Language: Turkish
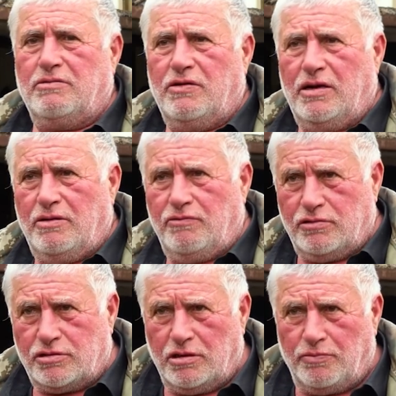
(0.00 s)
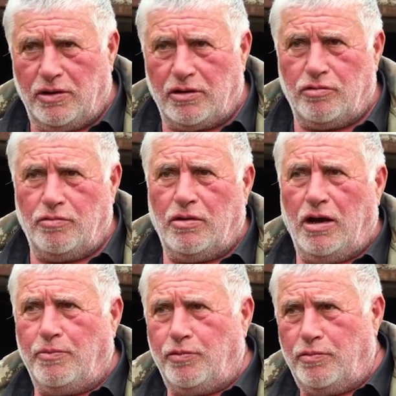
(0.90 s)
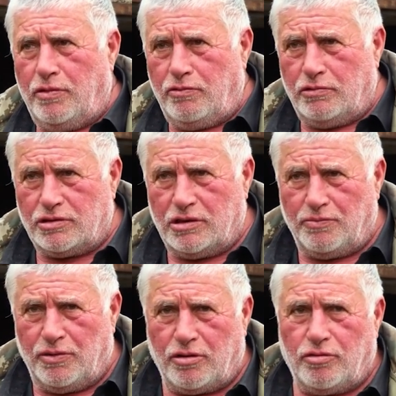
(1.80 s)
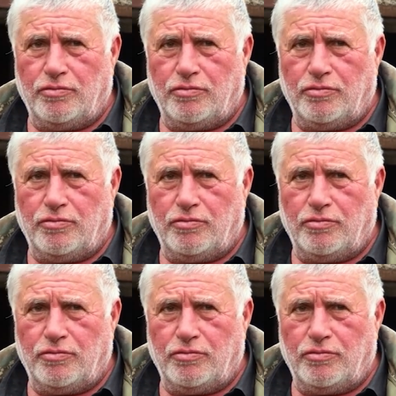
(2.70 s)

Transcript: günlerden beri kavga içerisindeyiz.